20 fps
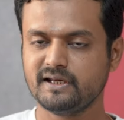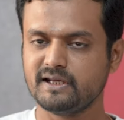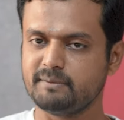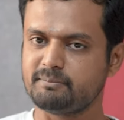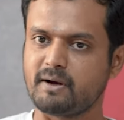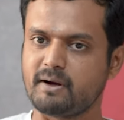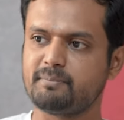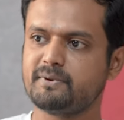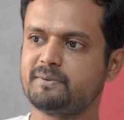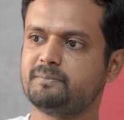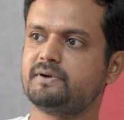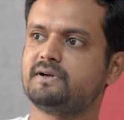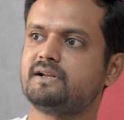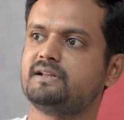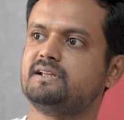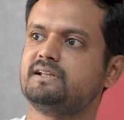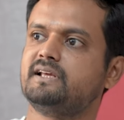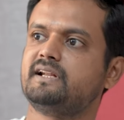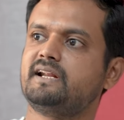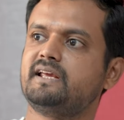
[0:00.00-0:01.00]
இப்போ அப்படிப்பட்ட
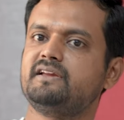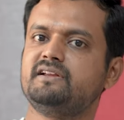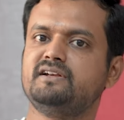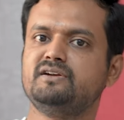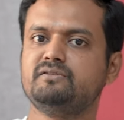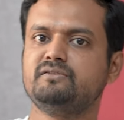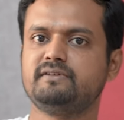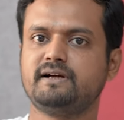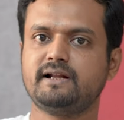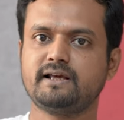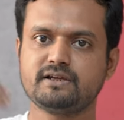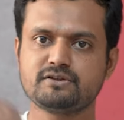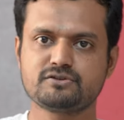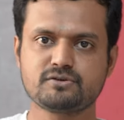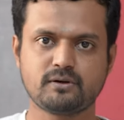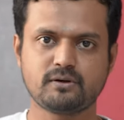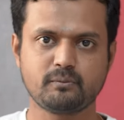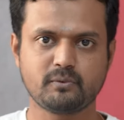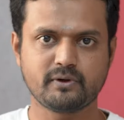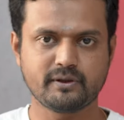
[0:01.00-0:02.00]
அந்த இறையை இன்னும் விளக்கி
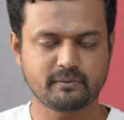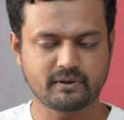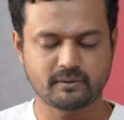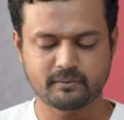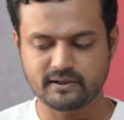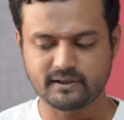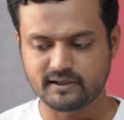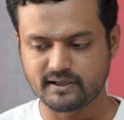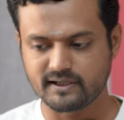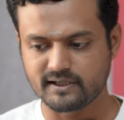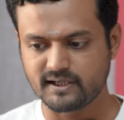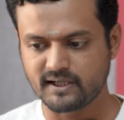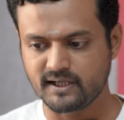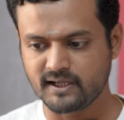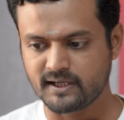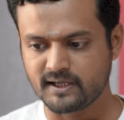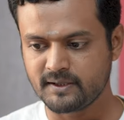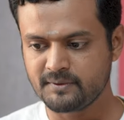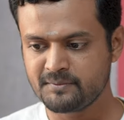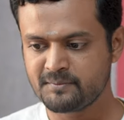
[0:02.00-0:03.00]
சொல்ல முடியுமா அப்படின்னு
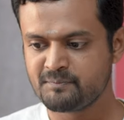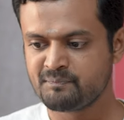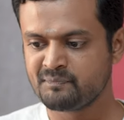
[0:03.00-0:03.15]
கேட்டால்